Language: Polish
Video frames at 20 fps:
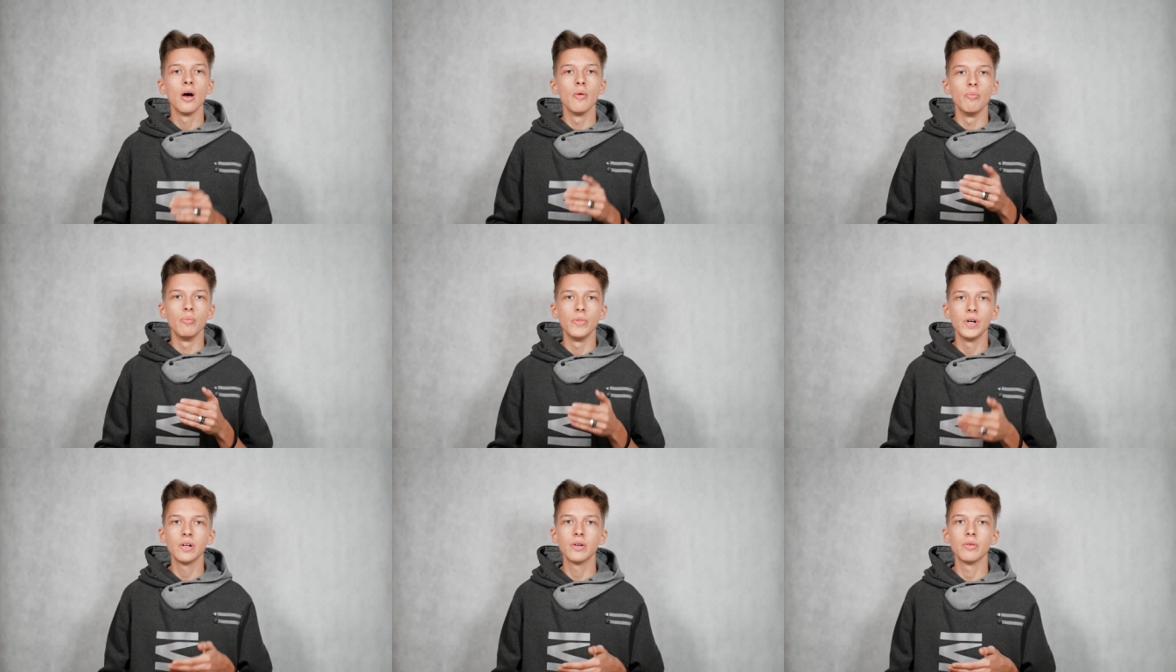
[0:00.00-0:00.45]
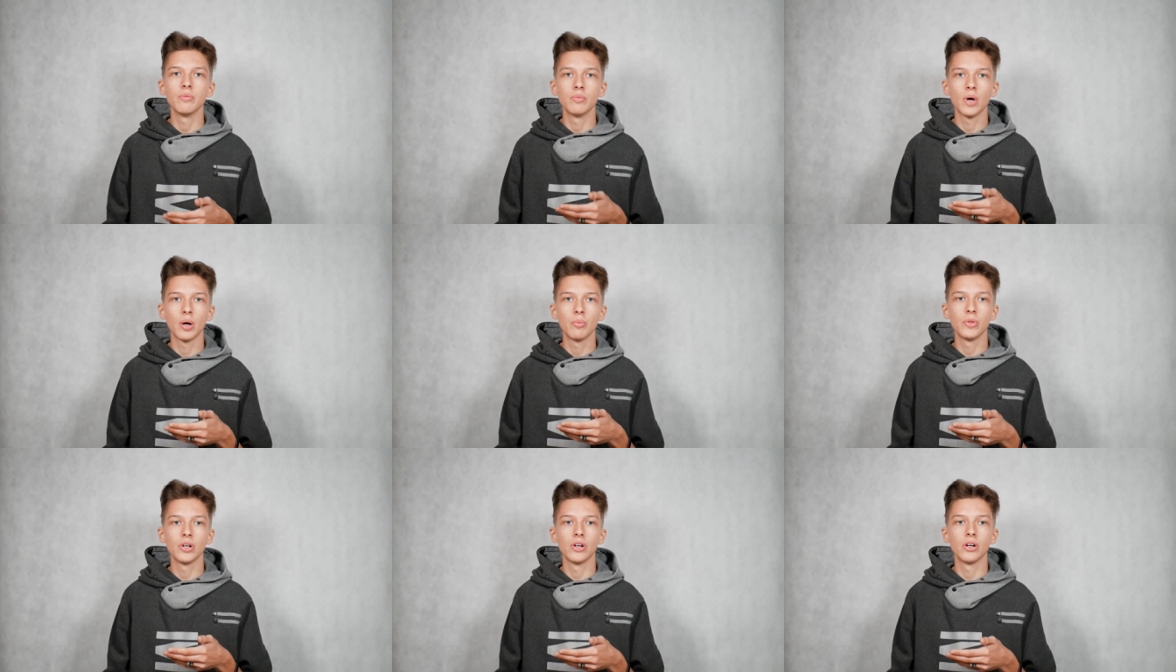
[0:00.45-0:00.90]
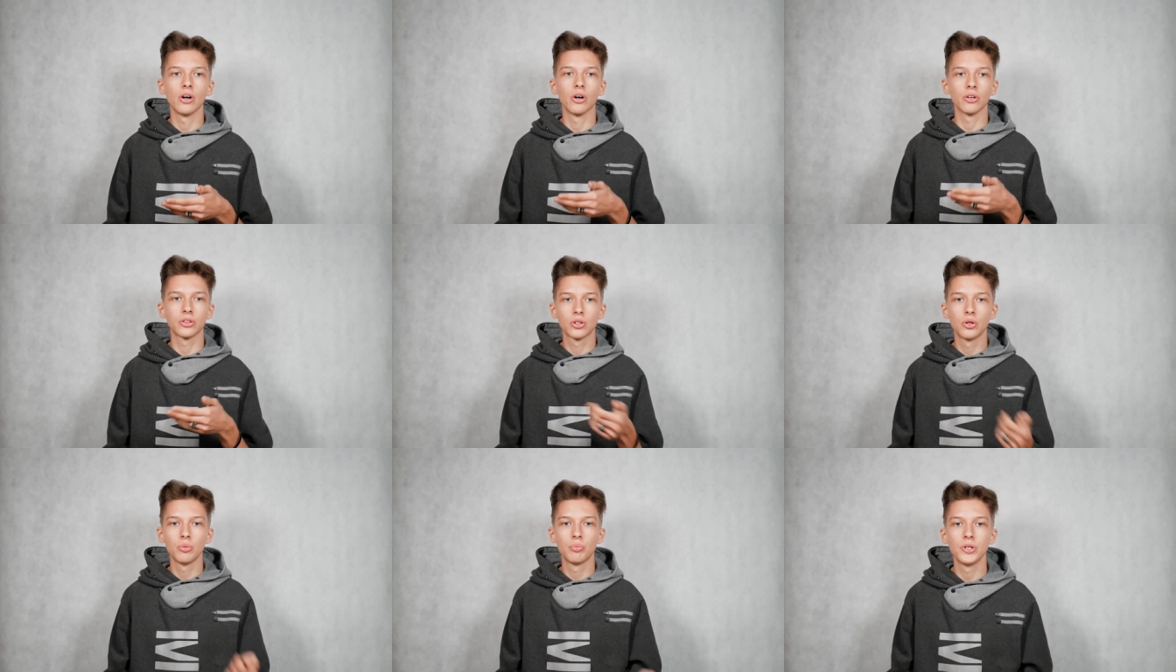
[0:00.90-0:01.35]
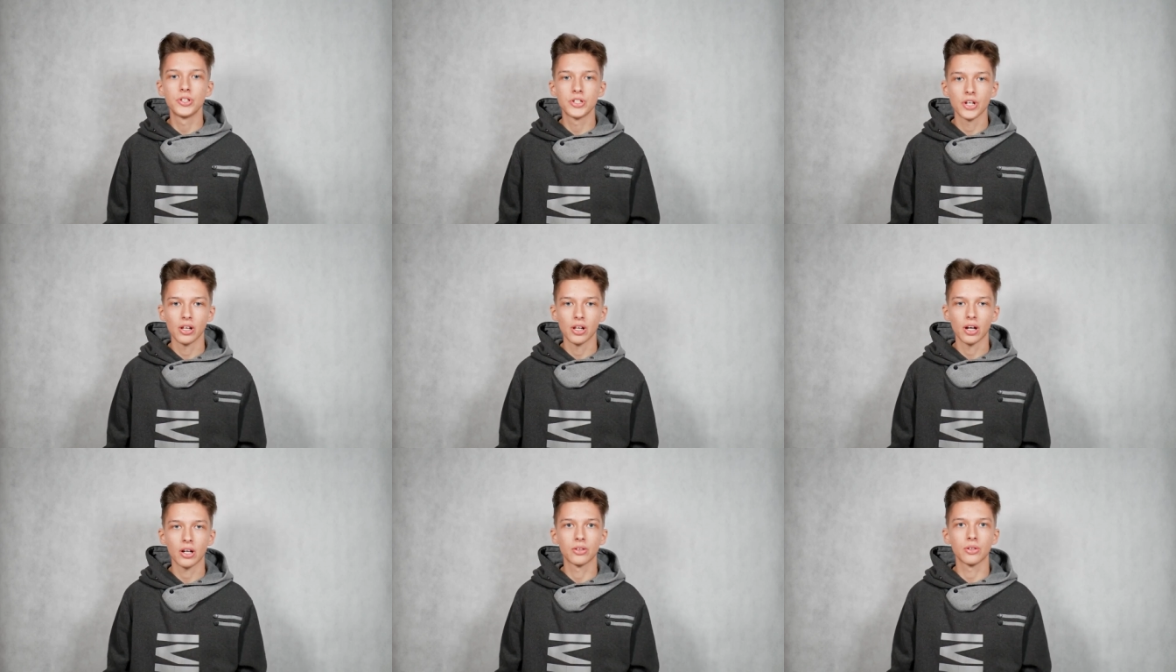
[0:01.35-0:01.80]
my mamy
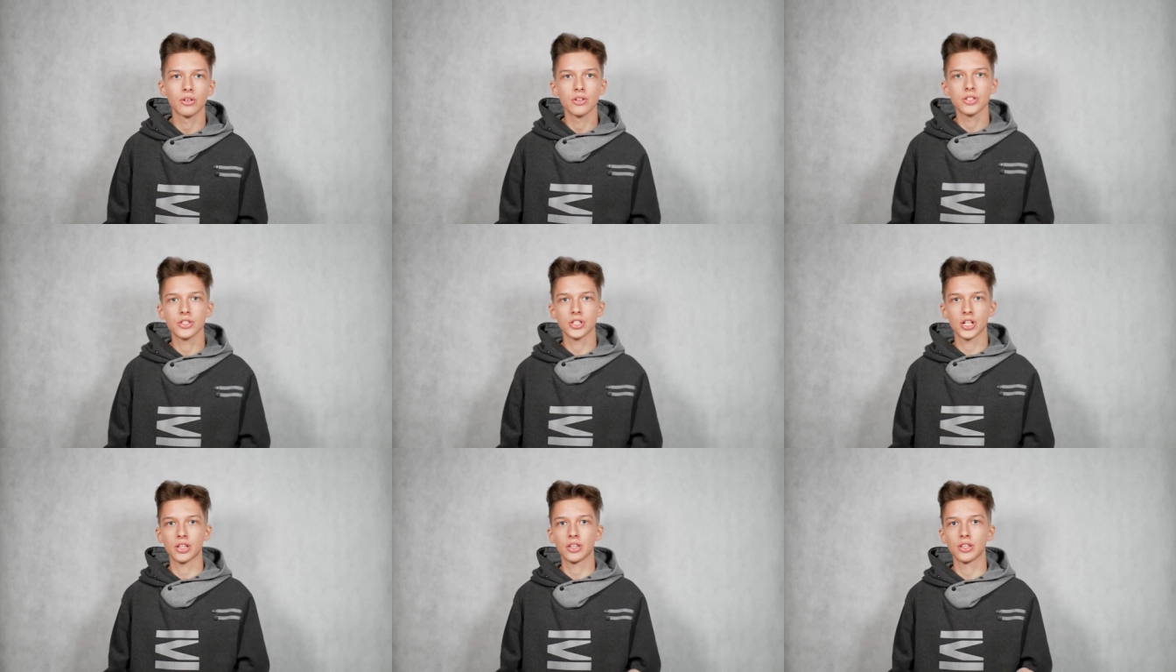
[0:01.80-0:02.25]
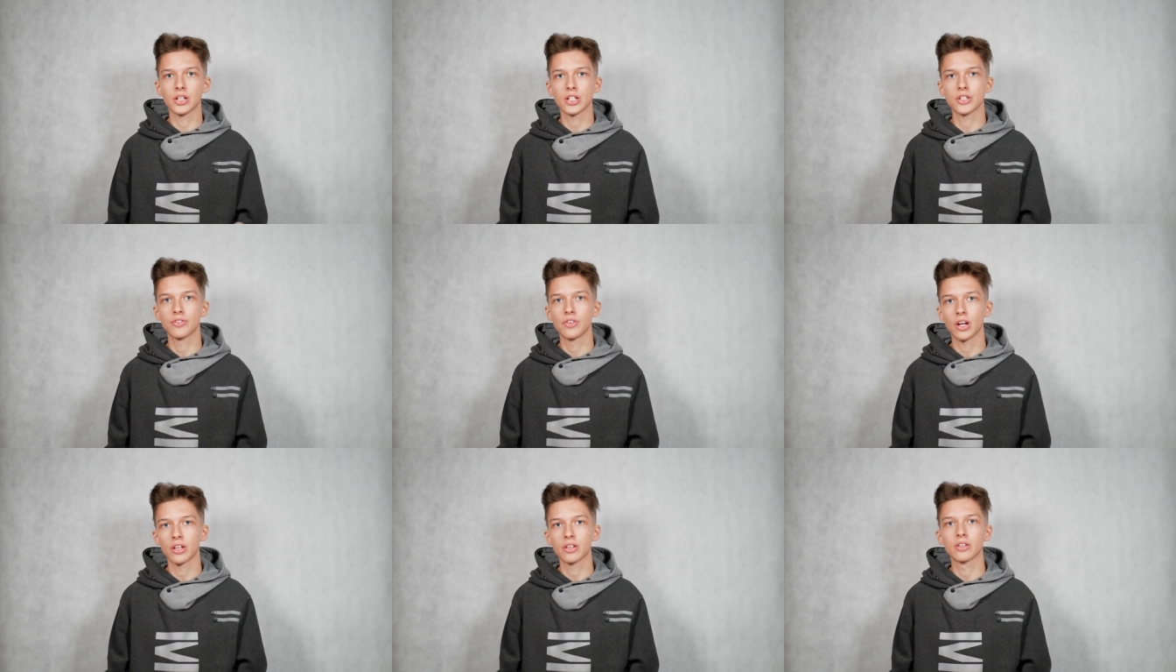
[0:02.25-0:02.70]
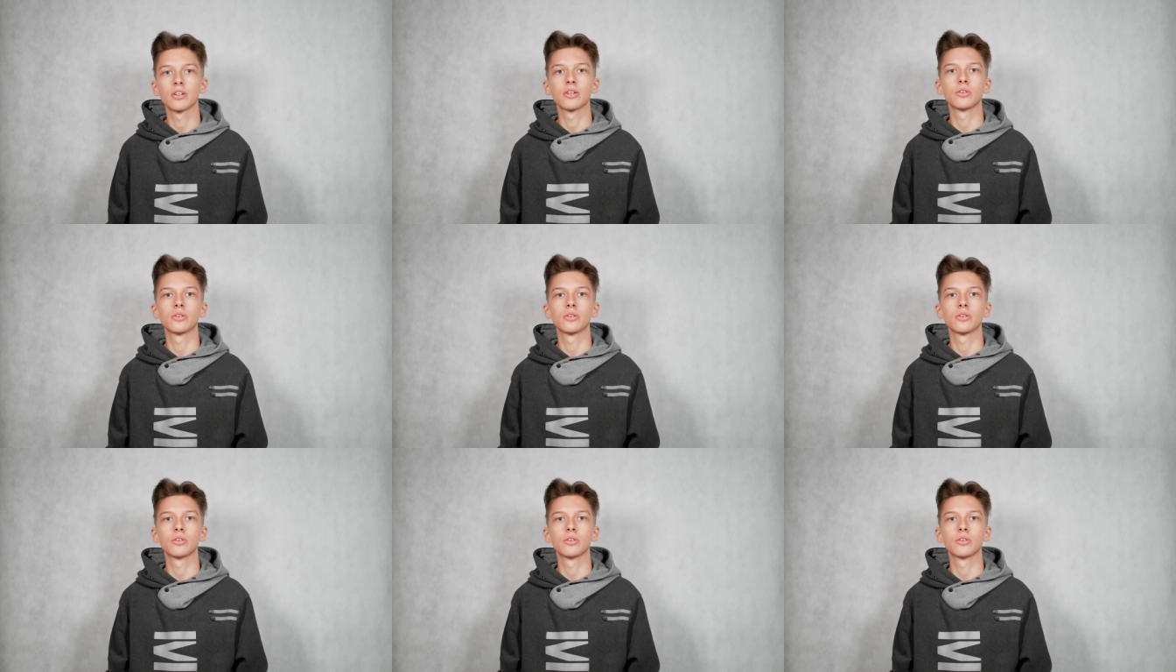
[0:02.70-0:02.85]
odkupiciela, który zszedł na świat,